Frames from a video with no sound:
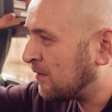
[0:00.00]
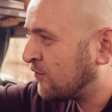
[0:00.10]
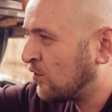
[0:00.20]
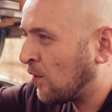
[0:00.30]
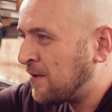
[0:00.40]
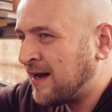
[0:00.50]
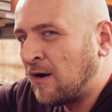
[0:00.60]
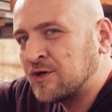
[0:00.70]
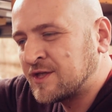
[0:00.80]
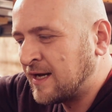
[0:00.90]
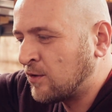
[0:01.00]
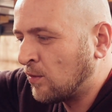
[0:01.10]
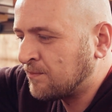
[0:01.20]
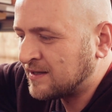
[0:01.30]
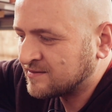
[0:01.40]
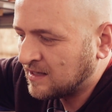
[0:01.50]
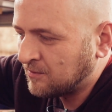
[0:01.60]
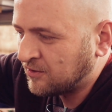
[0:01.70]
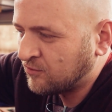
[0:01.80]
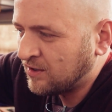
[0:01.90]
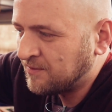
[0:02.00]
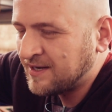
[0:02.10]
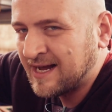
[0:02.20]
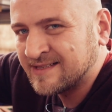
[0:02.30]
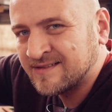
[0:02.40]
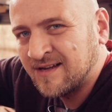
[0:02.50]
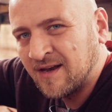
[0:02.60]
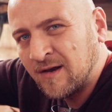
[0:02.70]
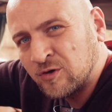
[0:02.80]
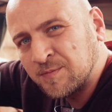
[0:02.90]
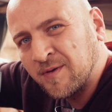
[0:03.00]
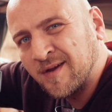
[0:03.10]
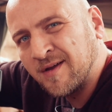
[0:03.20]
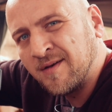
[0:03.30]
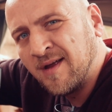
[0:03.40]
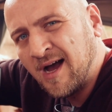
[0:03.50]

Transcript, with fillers: aber für noch mehr Lautstärke und Bass kann man natürlich mit externen Lautsprechern